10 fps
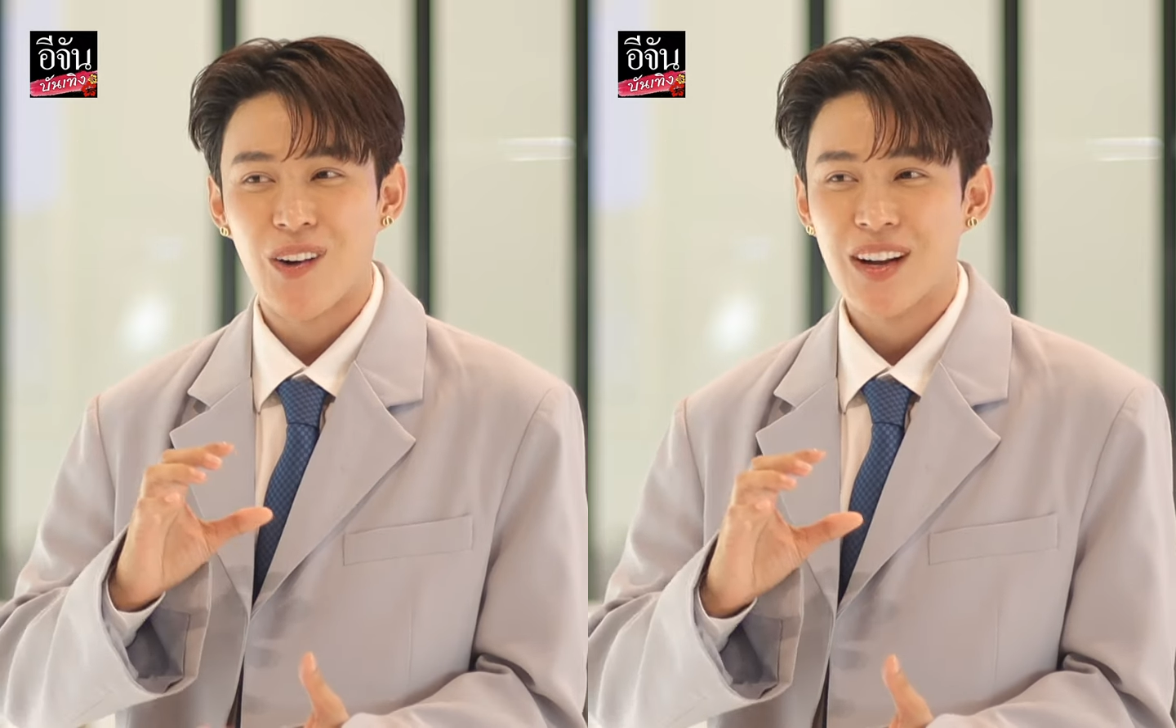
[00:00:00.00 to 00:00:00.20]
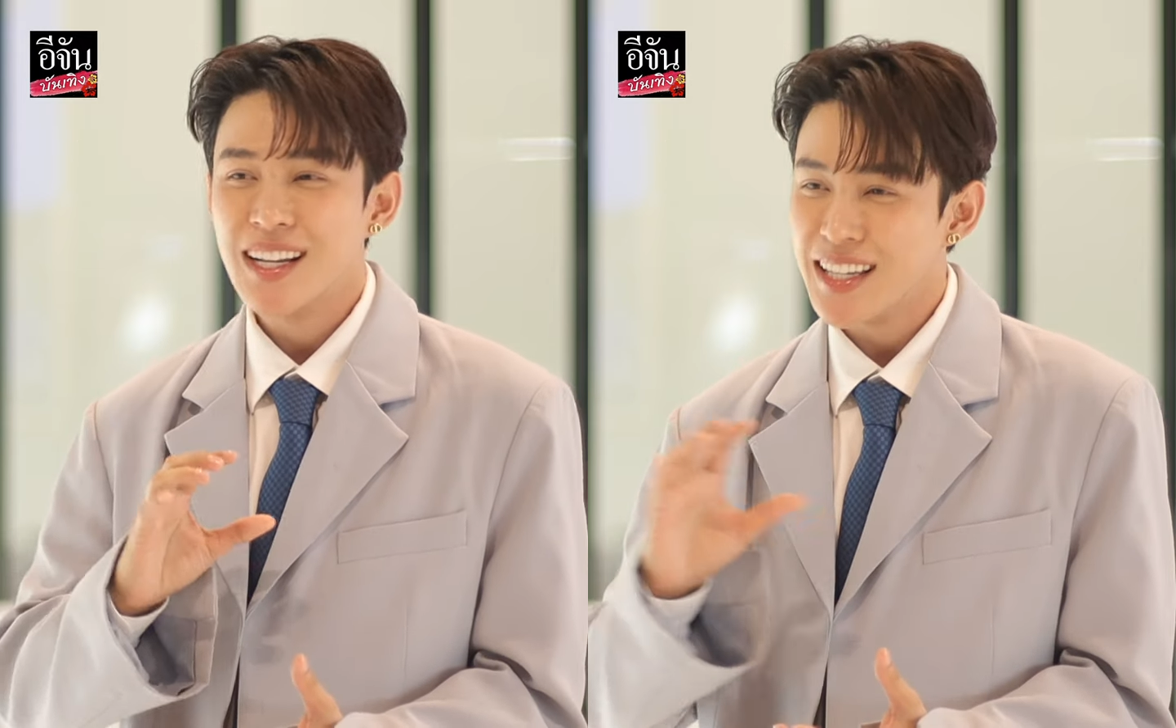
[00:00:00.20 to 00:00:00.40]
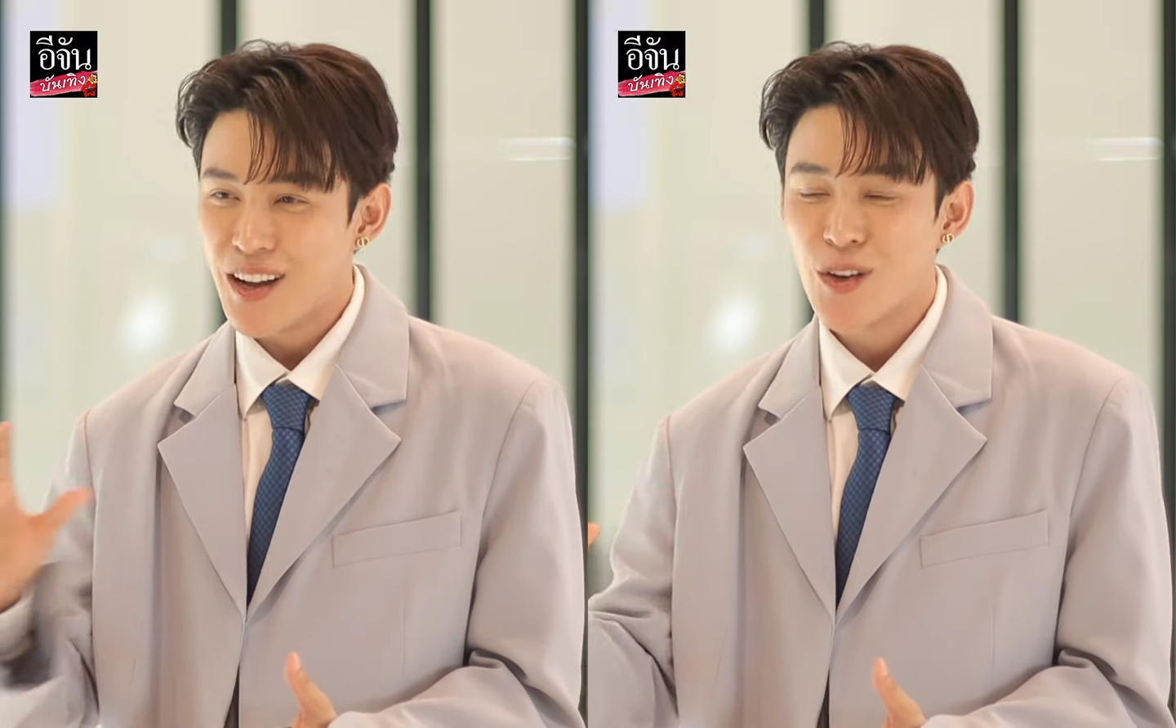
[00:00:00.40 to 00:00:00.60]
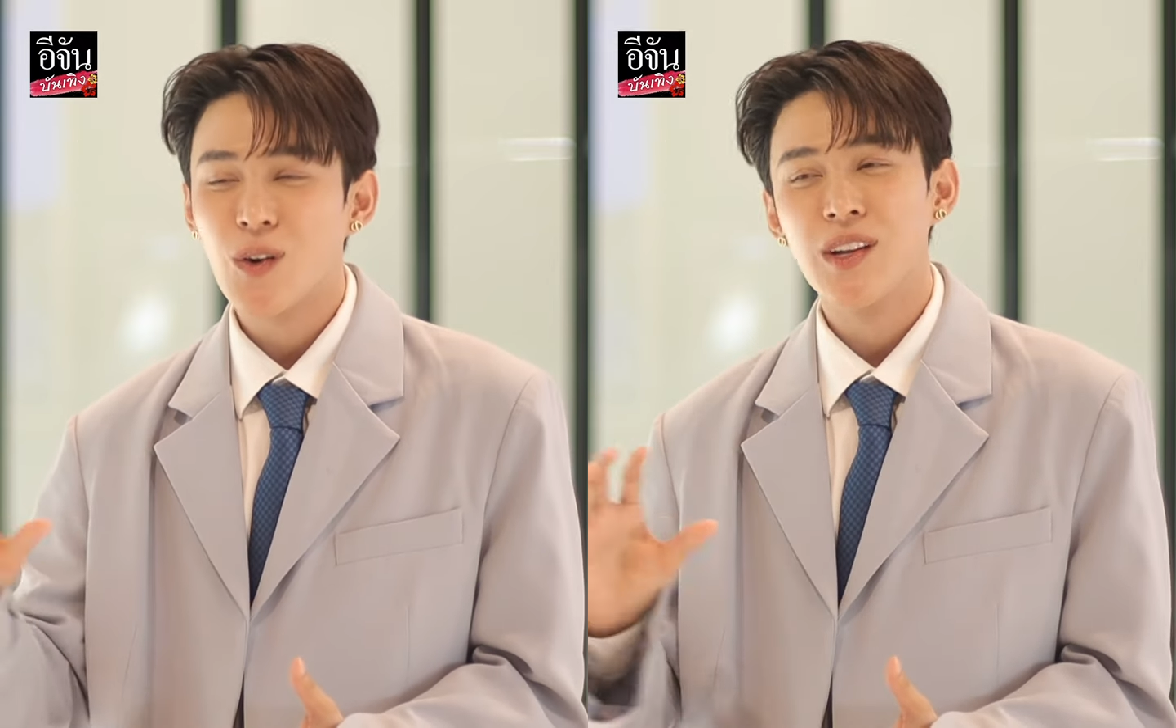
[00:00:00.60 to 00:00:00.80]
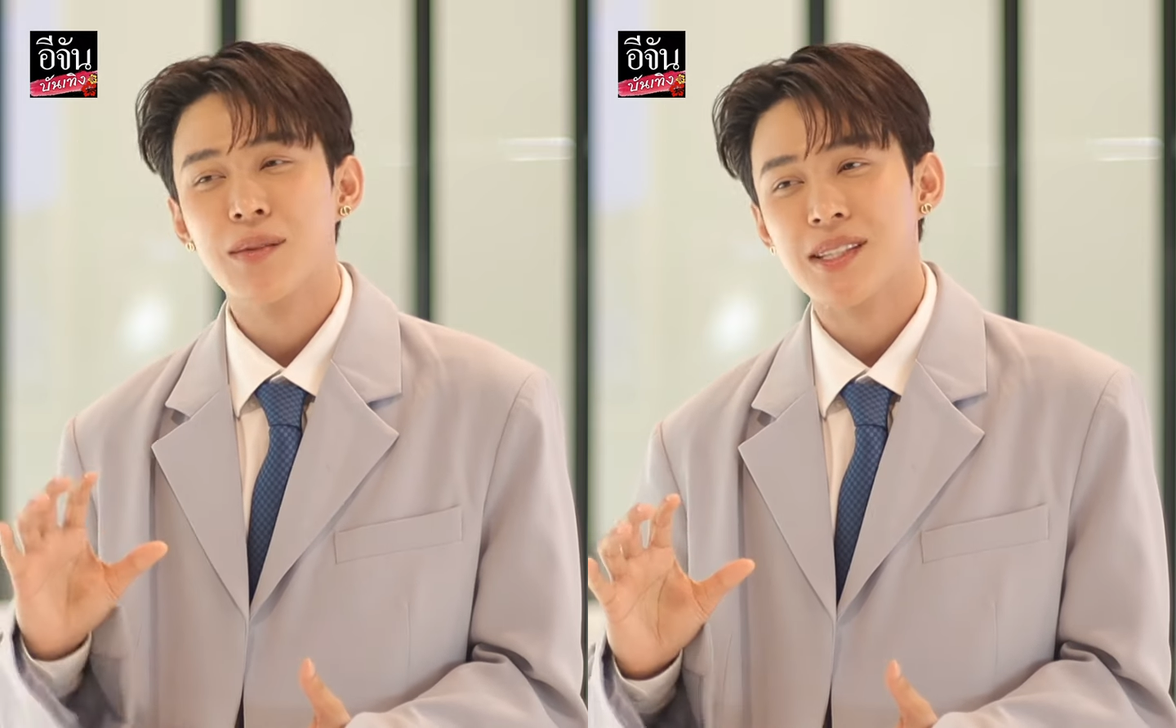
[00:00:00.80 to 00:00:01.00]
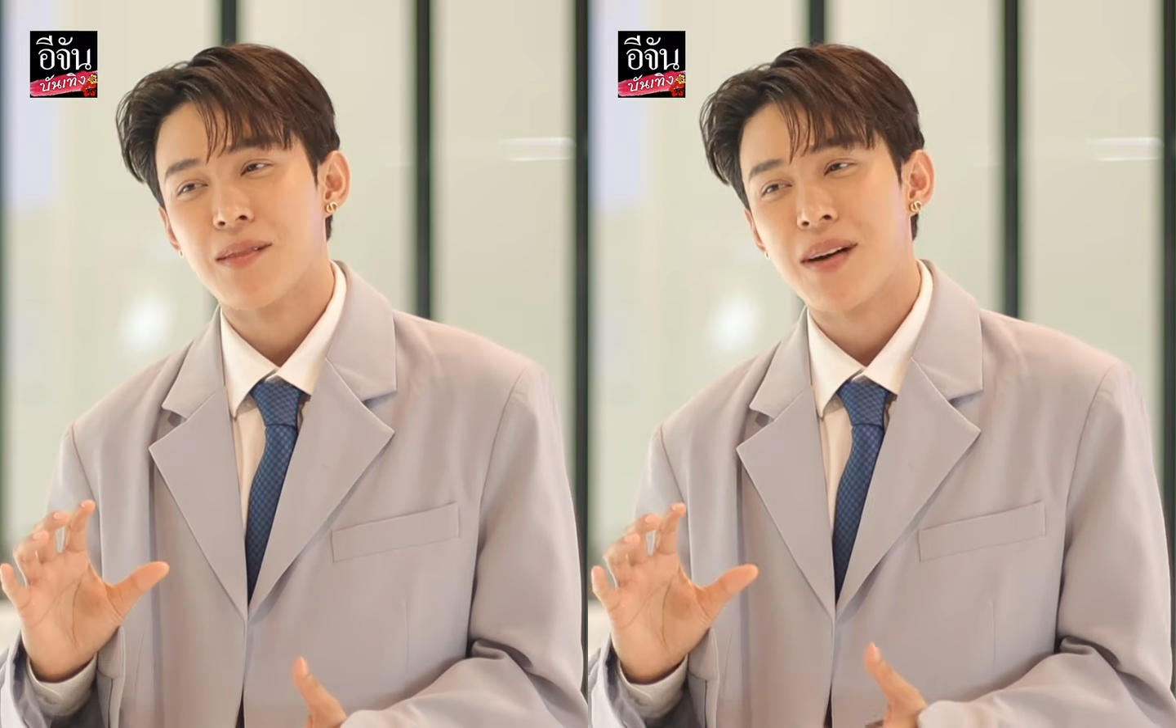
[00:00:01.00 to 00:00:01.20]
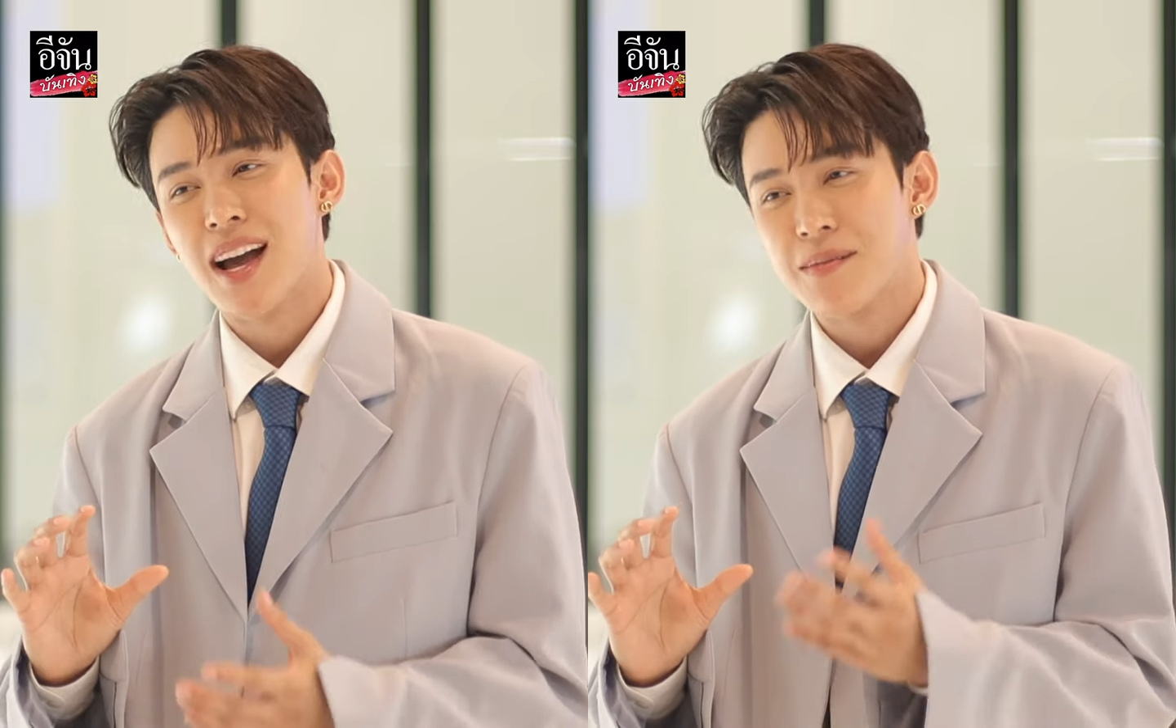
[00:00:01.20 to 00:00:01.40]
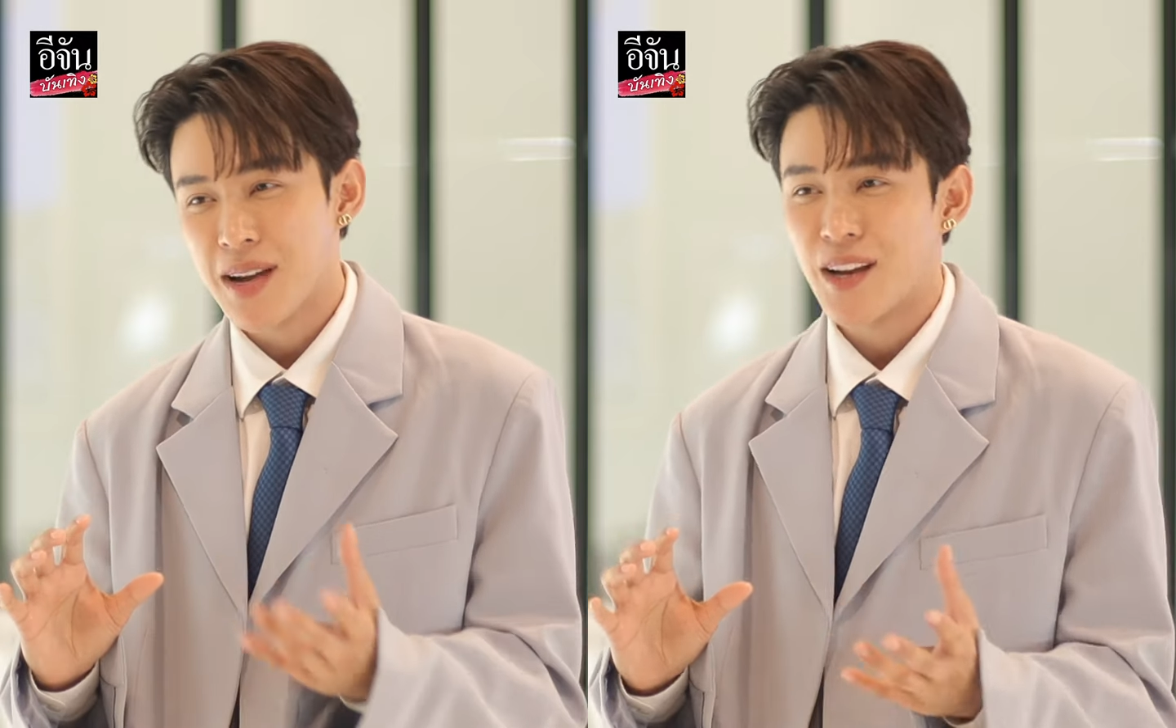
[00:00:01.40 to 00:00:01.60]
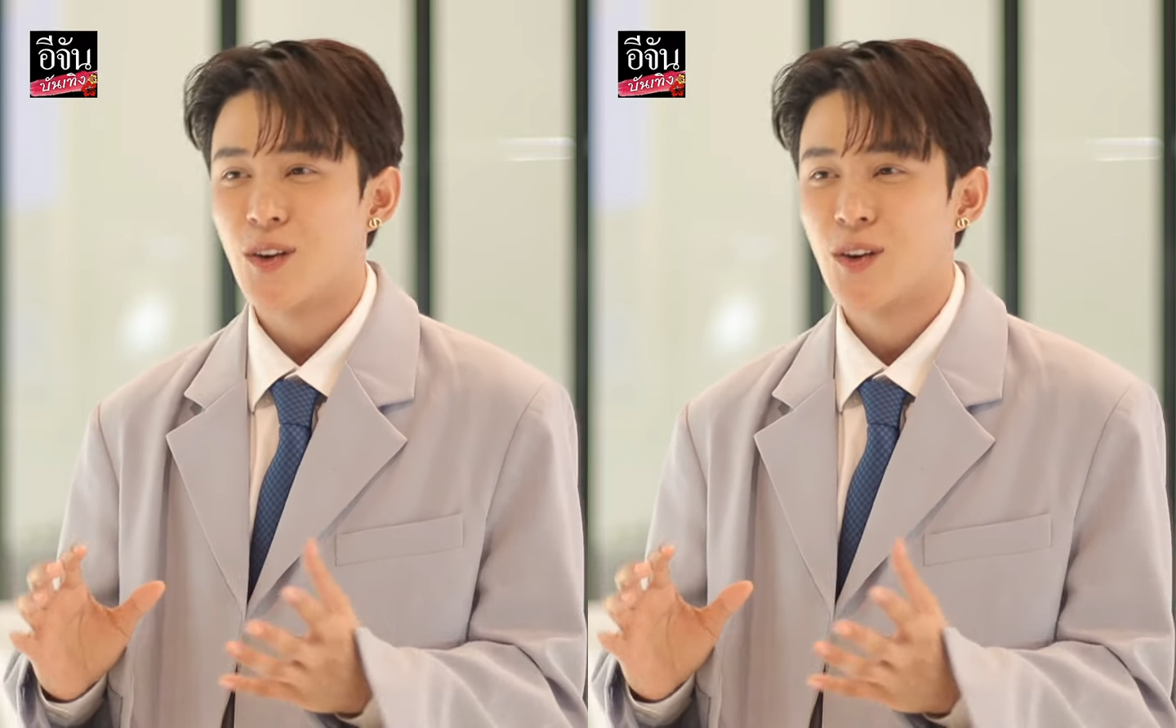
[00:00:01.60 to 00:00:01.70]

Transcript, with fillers: ว่าเอ้ยเอาน้องคนนี้มาสัมภาษณ์ไหม